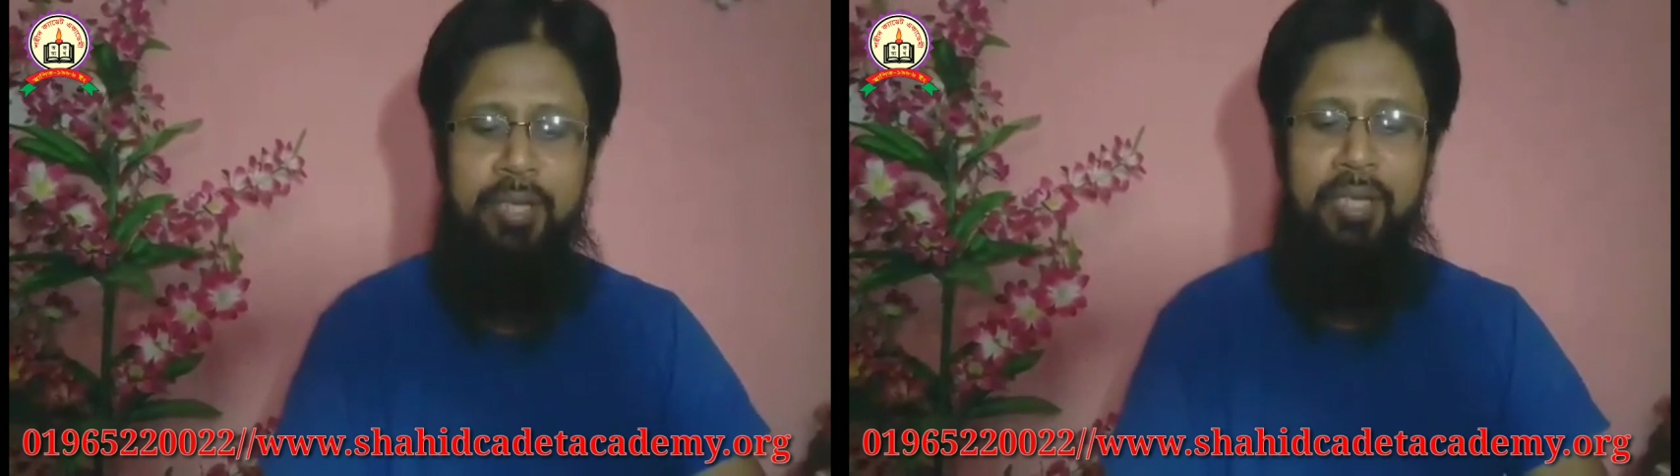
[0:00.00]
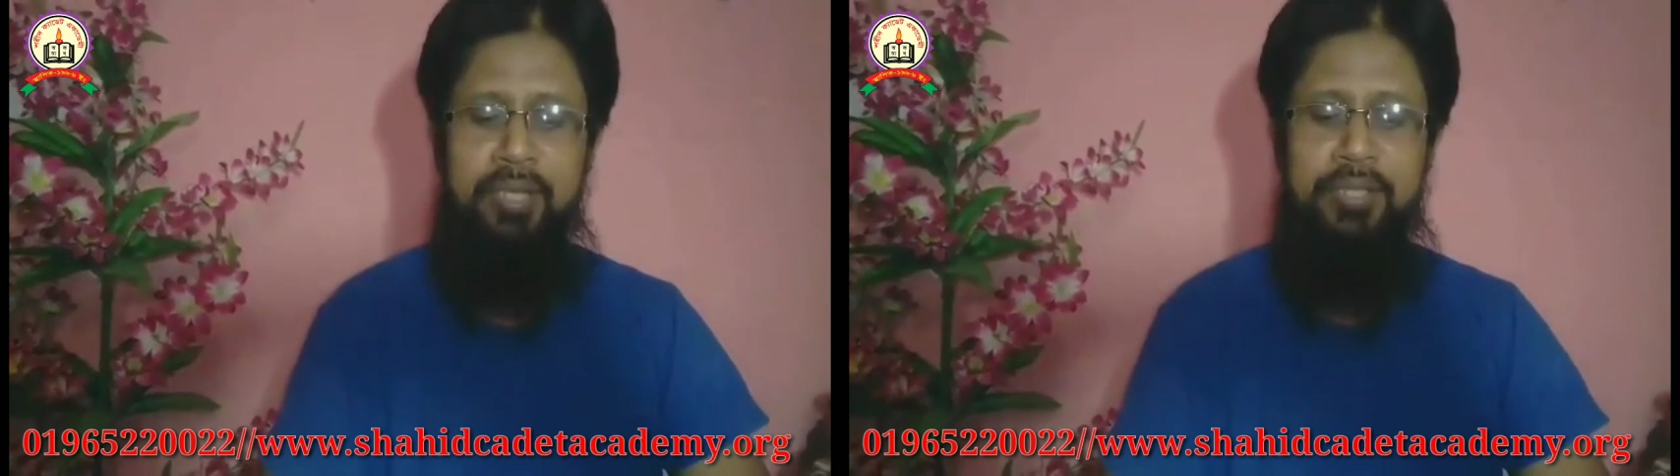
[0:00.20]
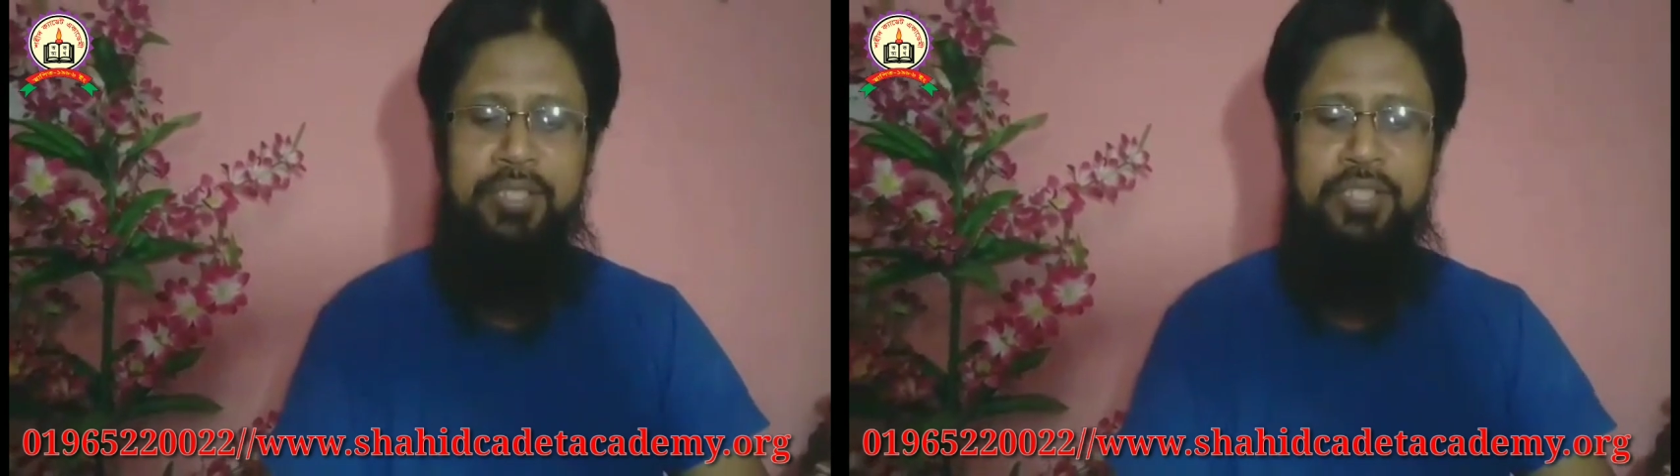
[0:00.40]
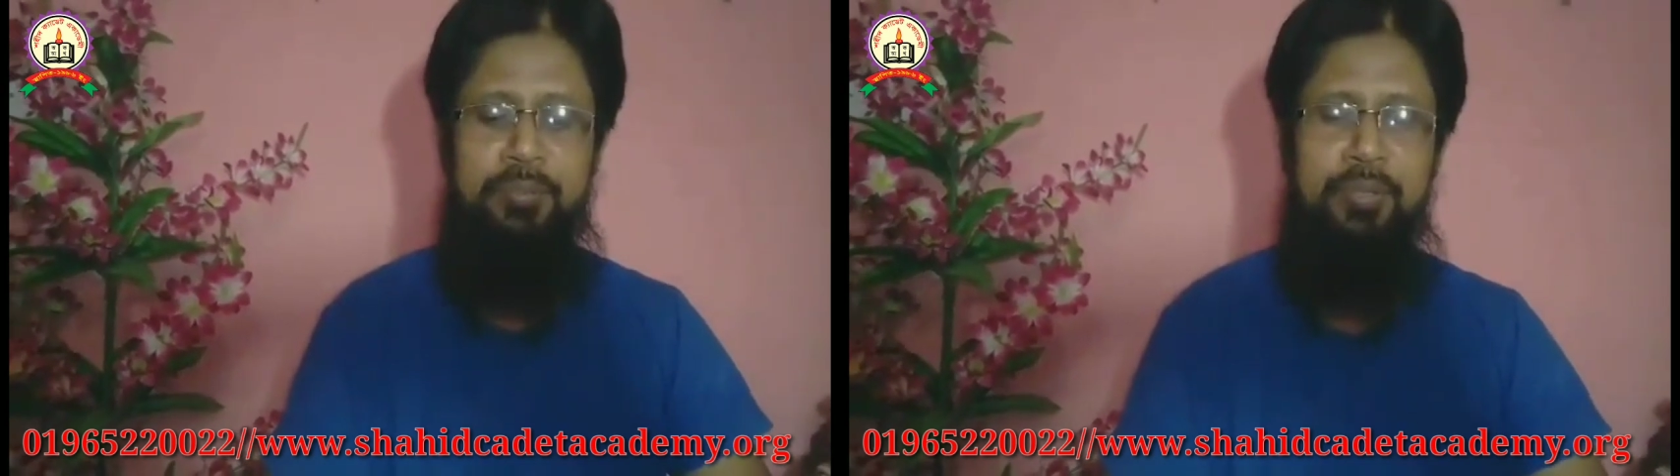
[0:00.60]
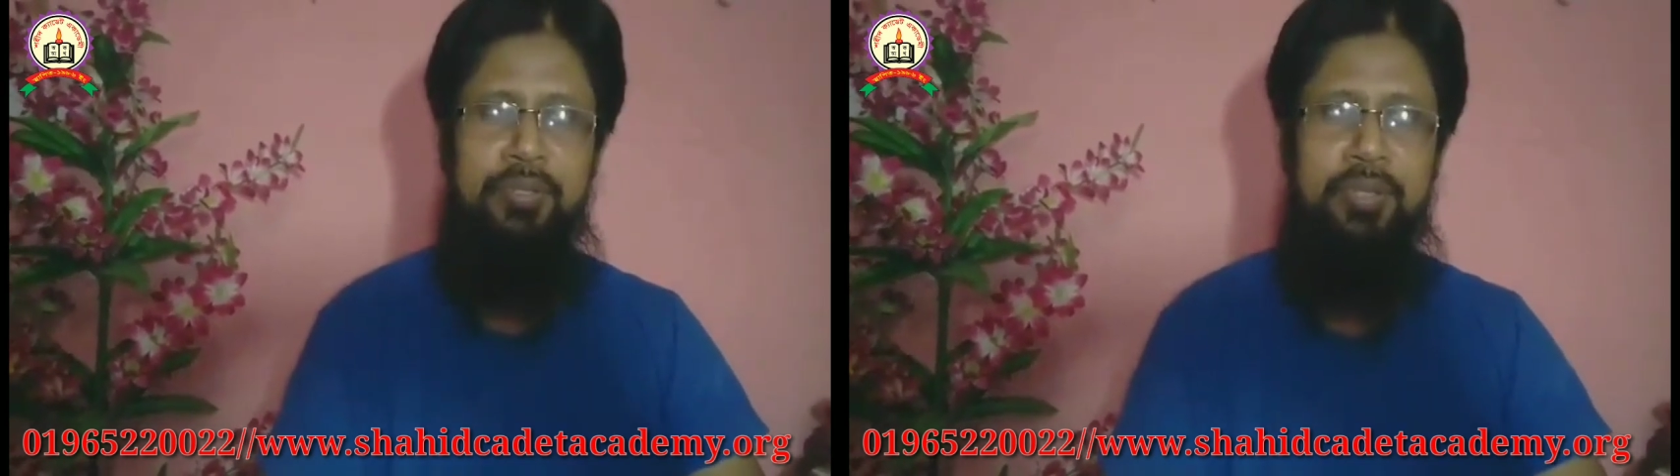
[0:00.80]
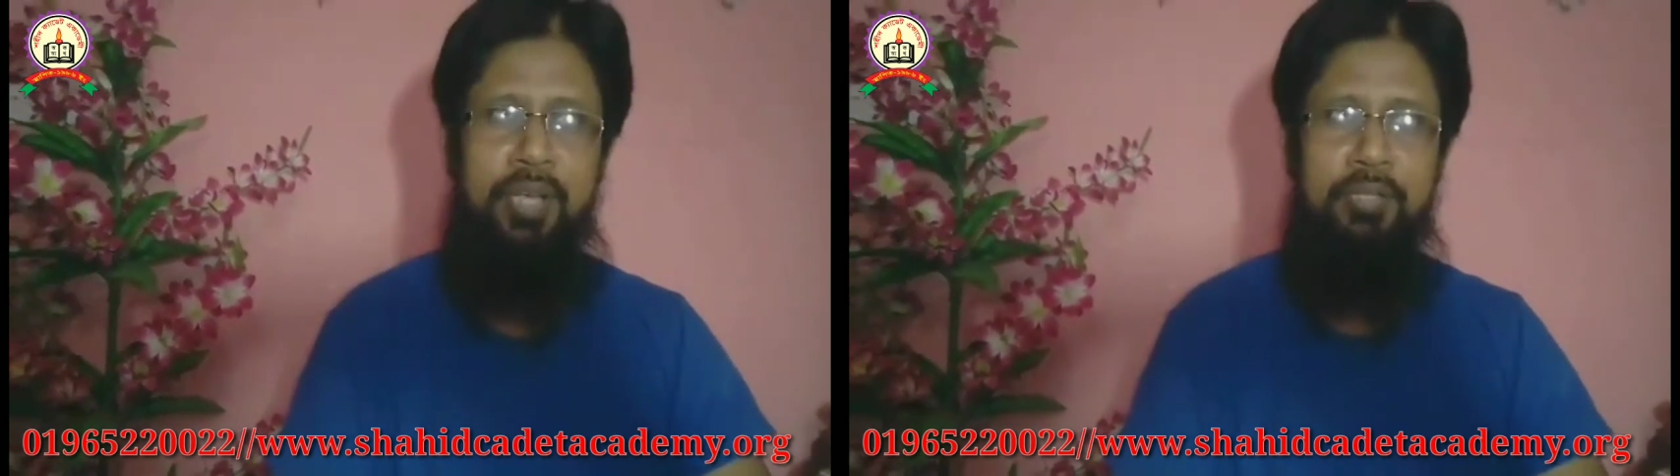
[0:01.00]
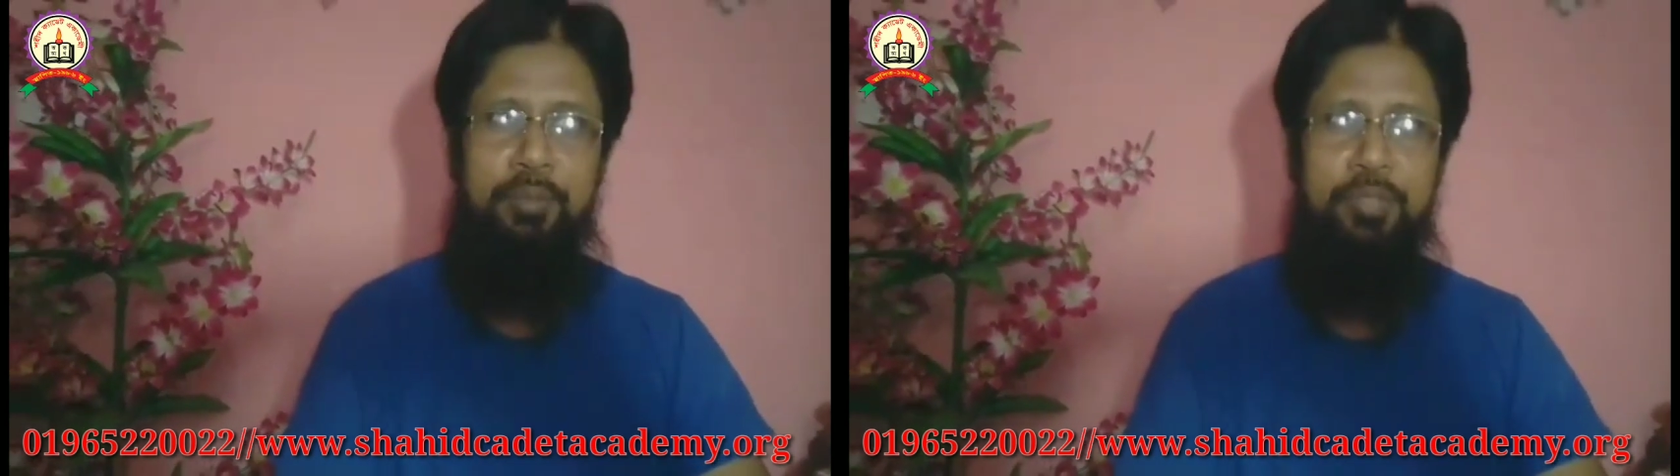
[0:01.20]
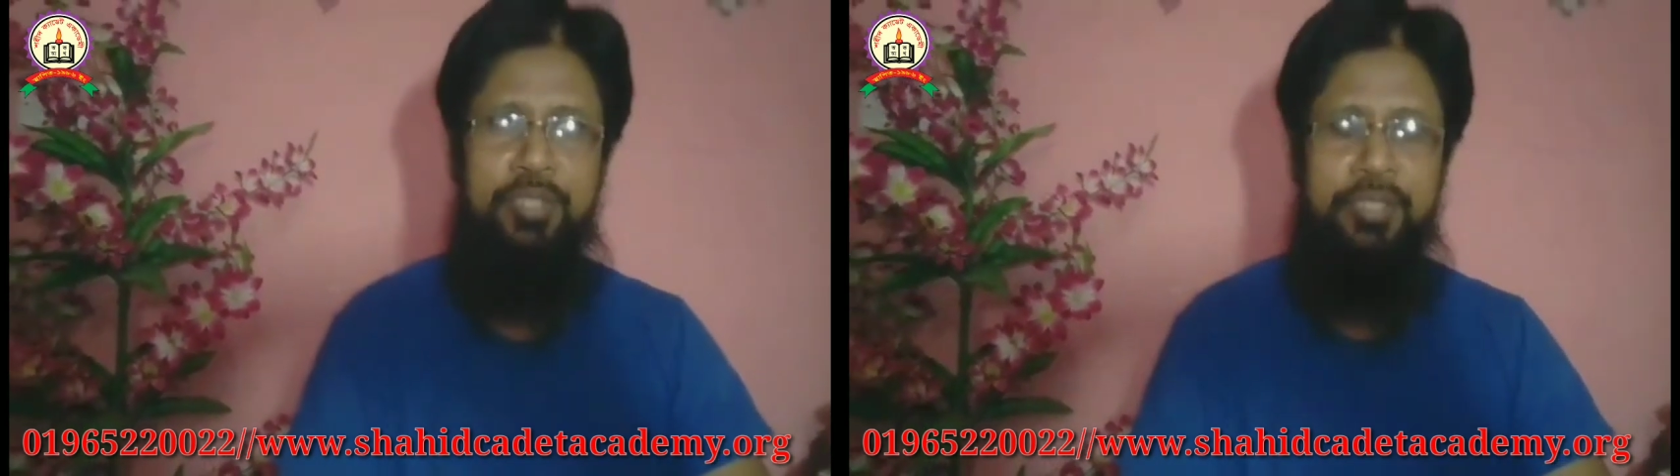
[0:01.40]
বাংলাদেশ এবং
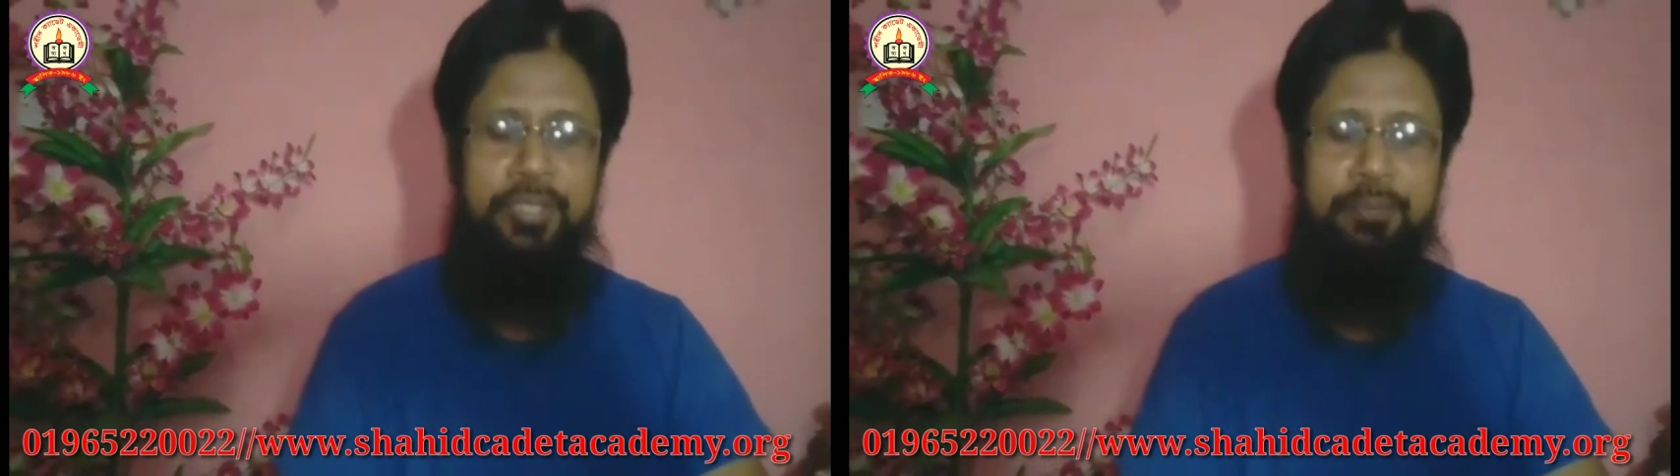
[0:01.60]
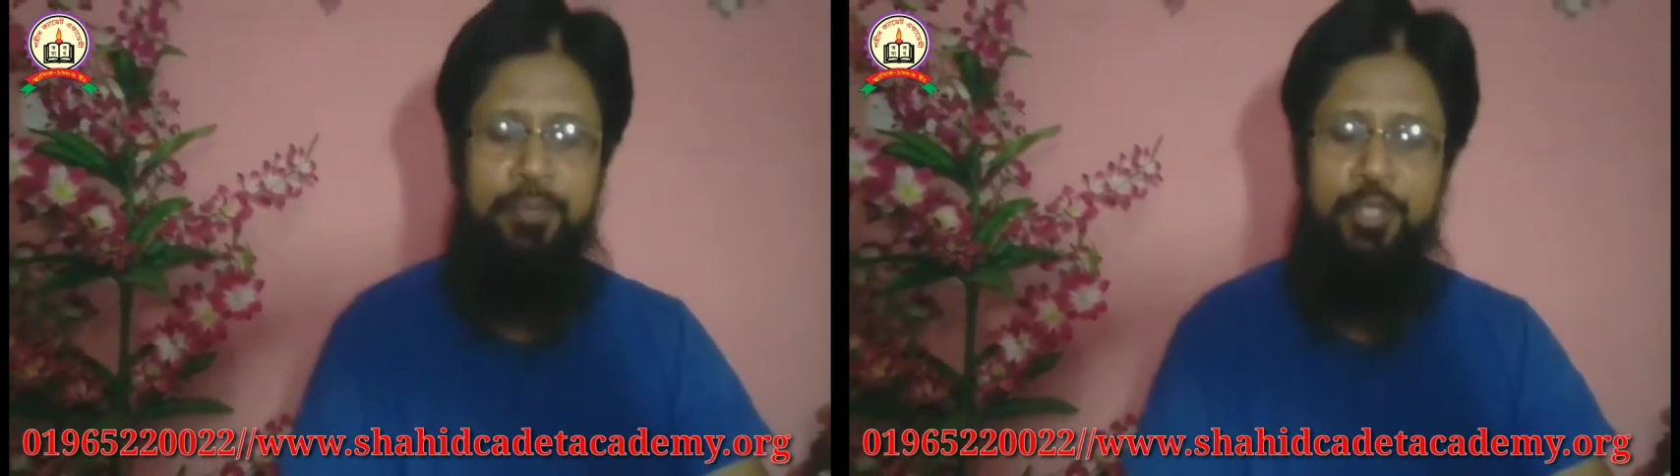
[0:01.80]
আন্তর্জাতিক